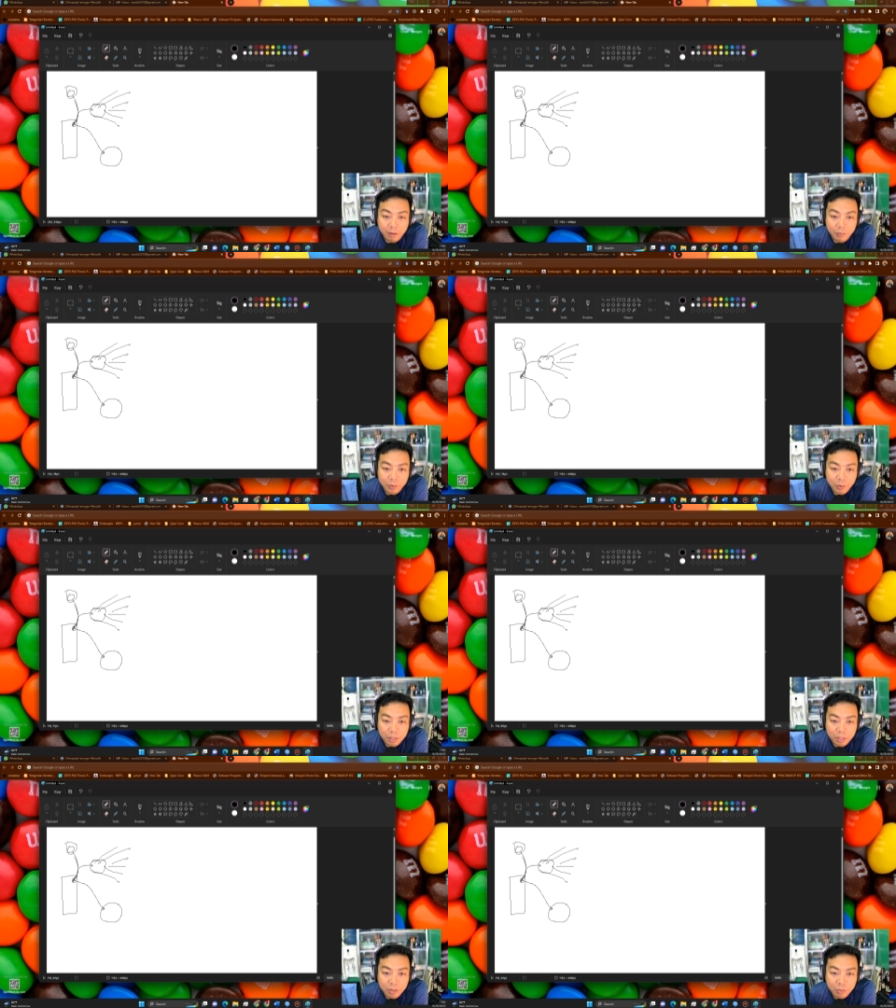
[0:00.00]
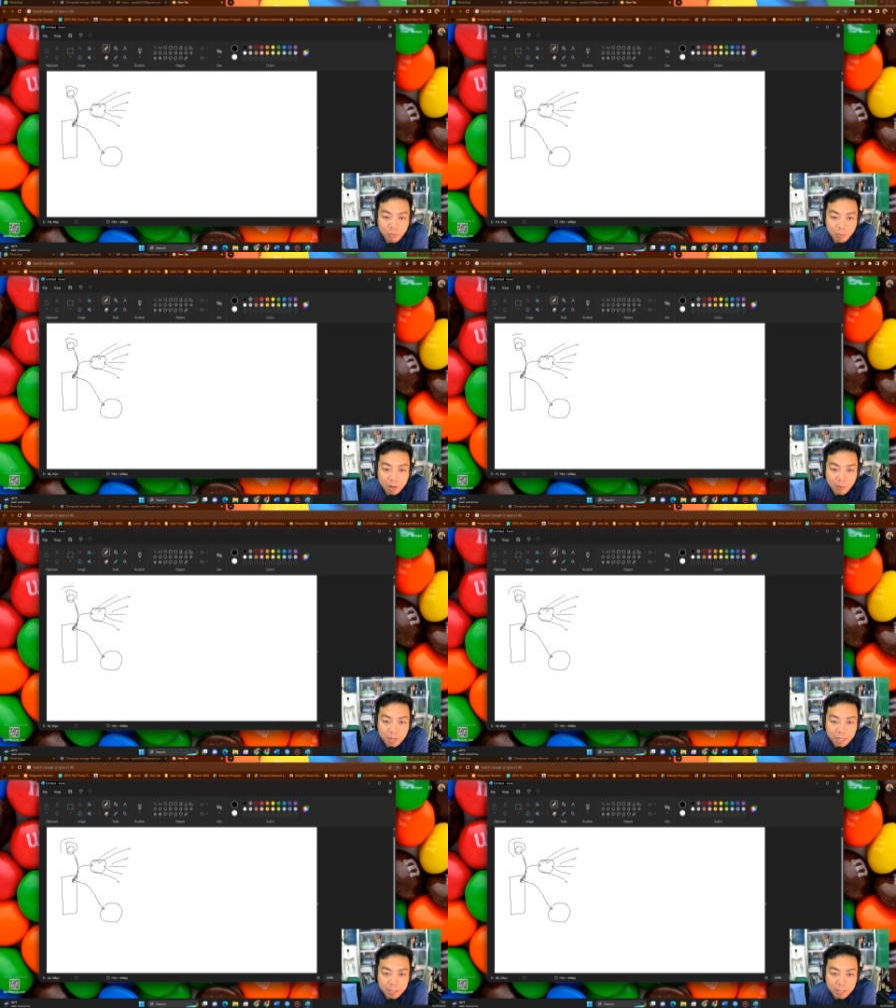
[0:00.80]
konfigurasinya itu semua berawal
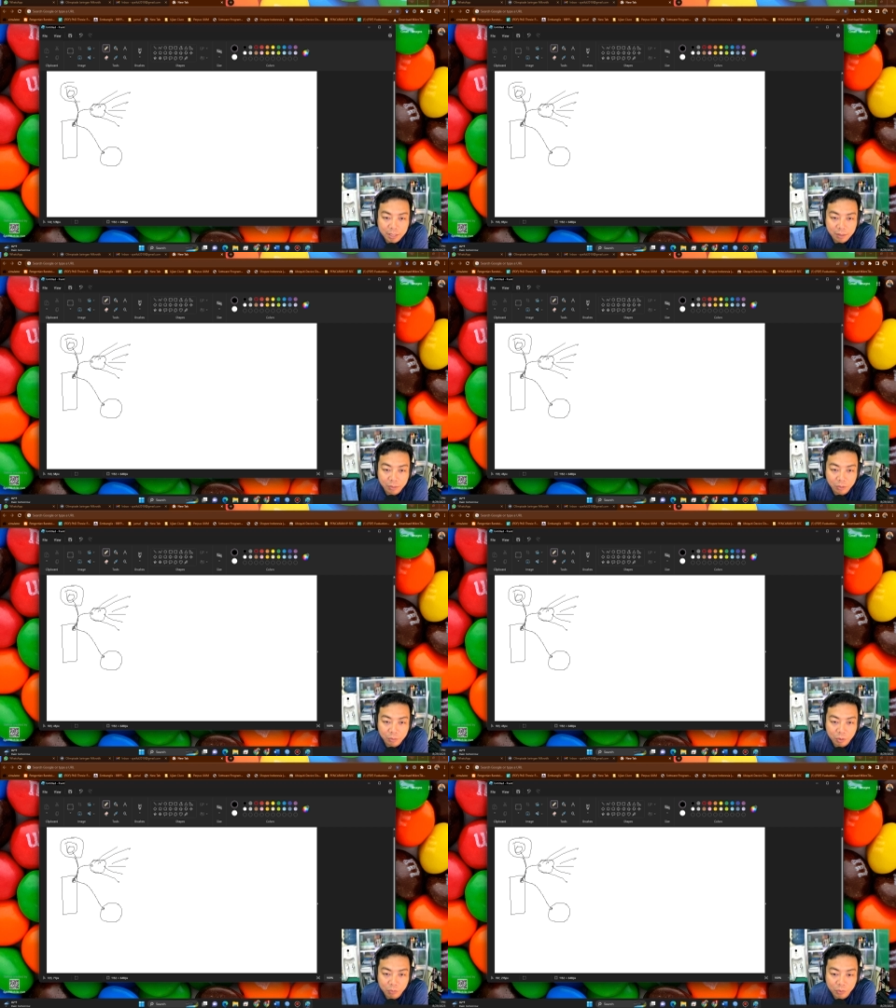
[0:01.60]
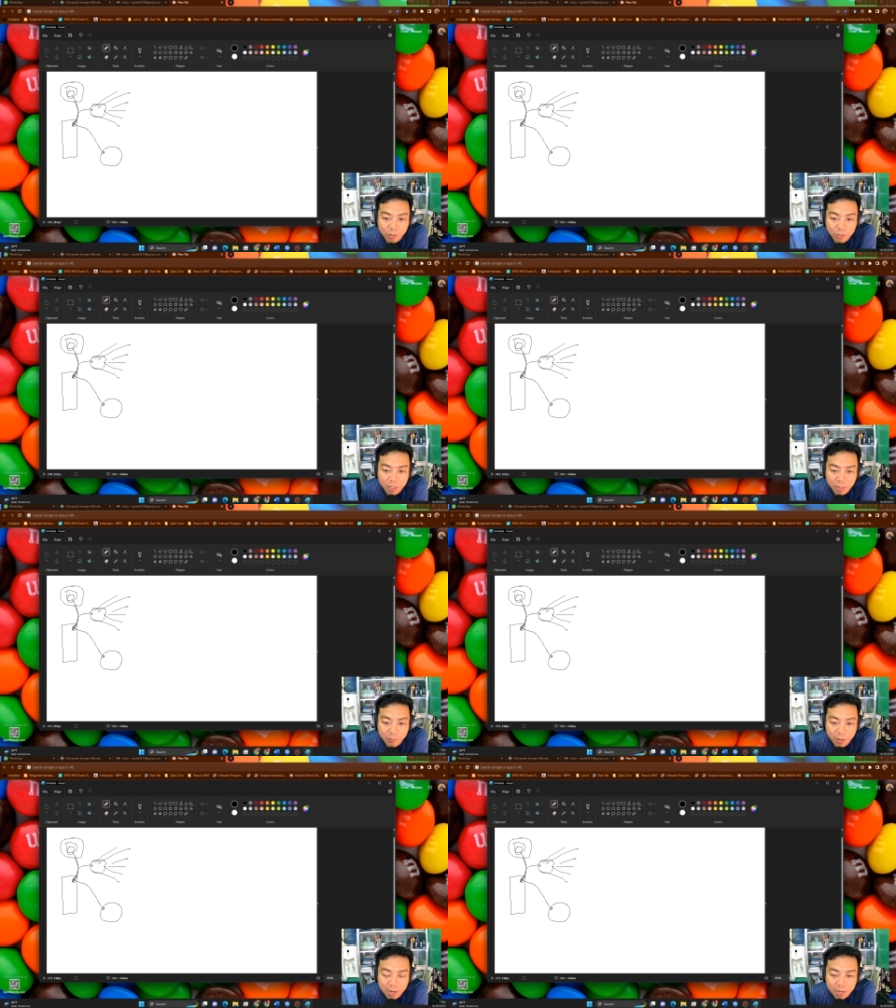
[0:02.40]
dari sini untuk mengkonfigurasi
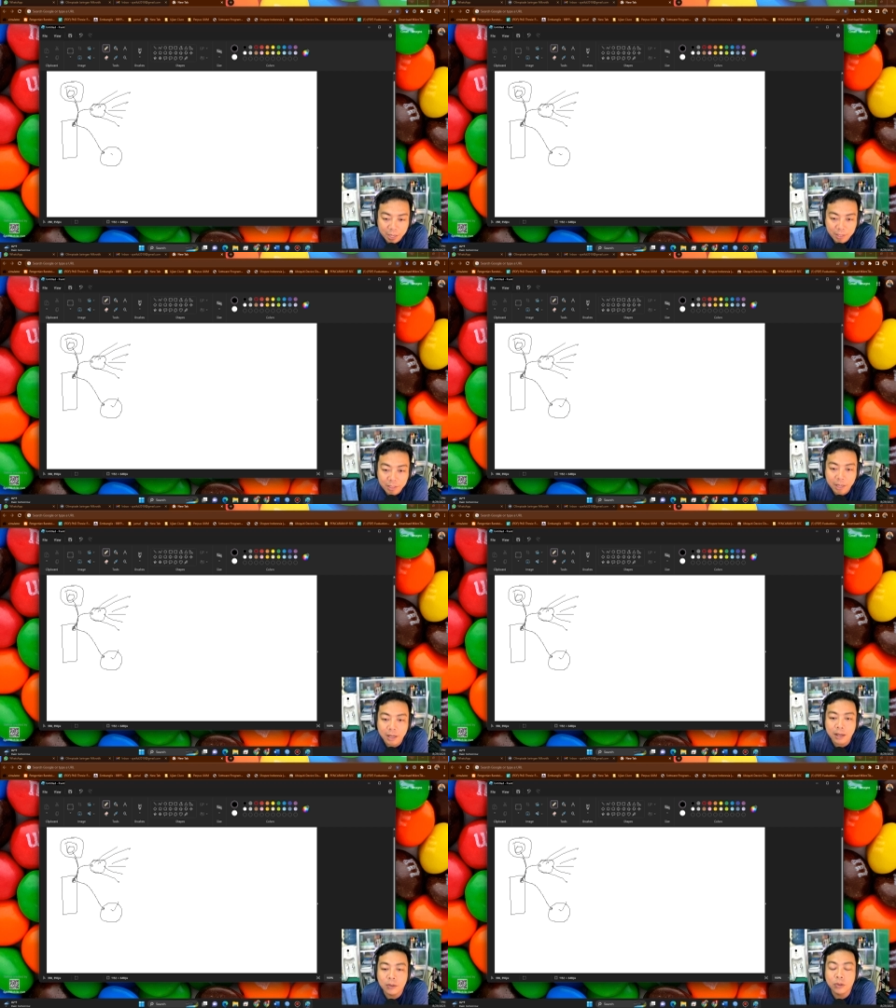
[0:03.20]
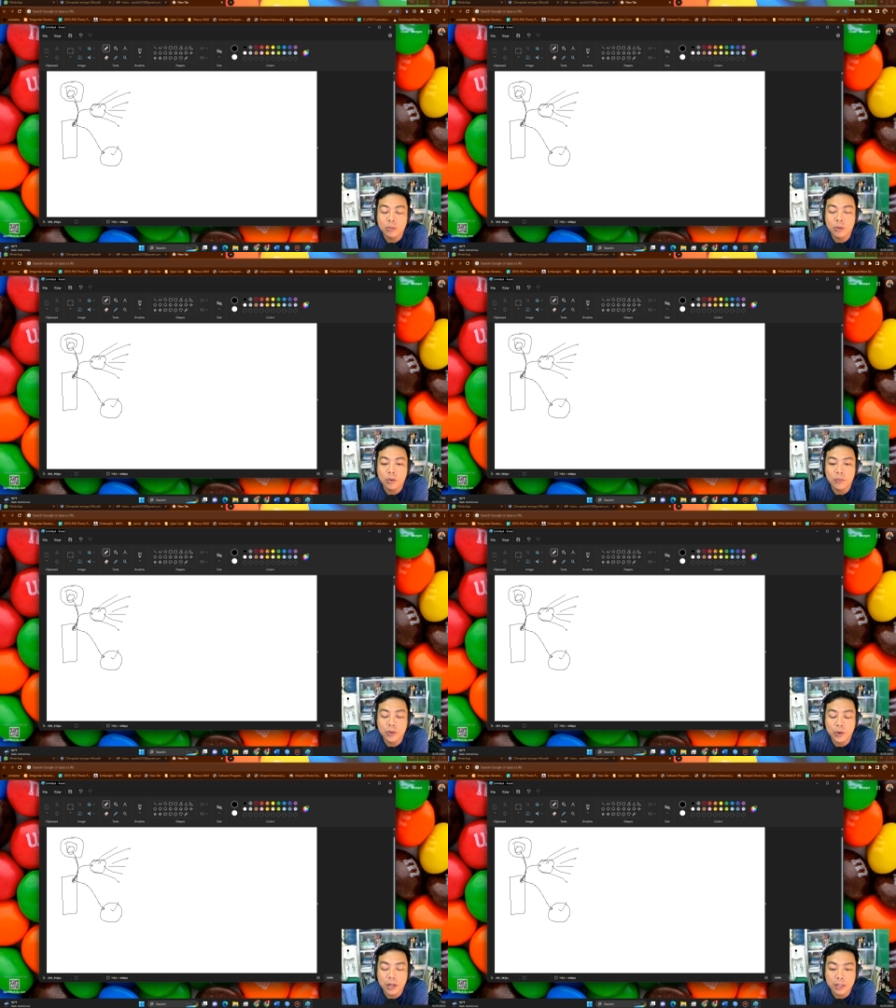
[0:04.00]
IP addressnya, untuk
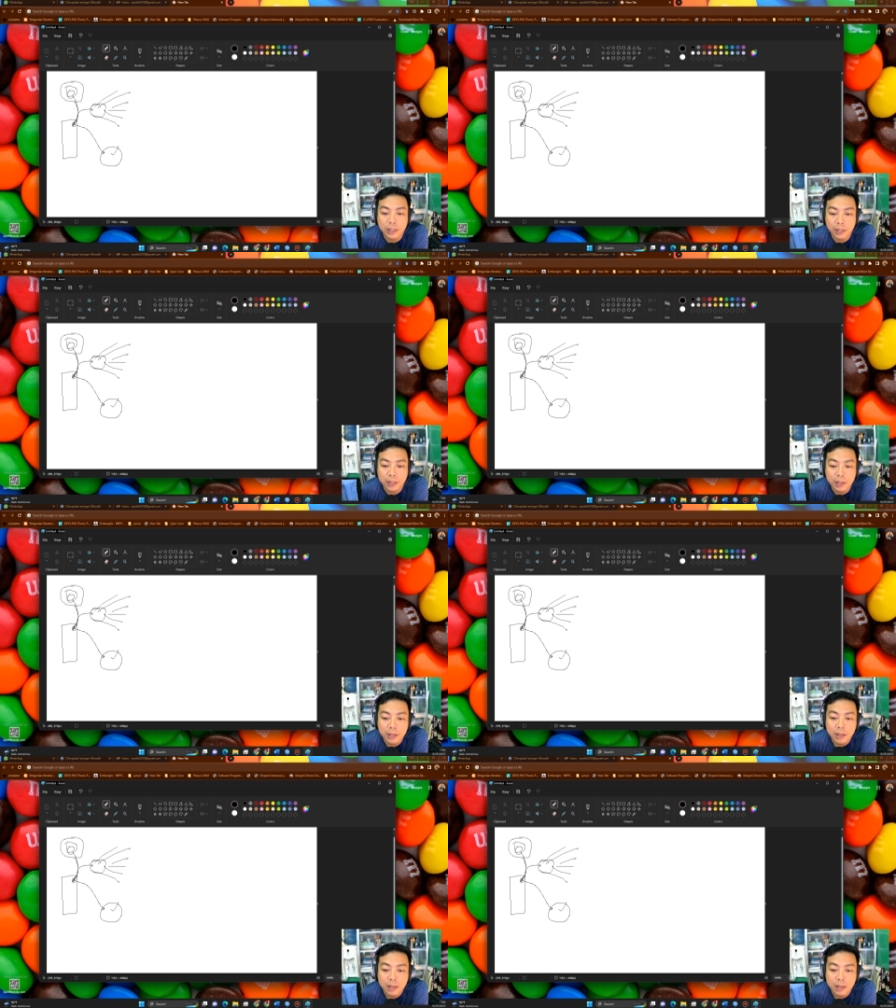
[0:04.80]
mengkonfigurasi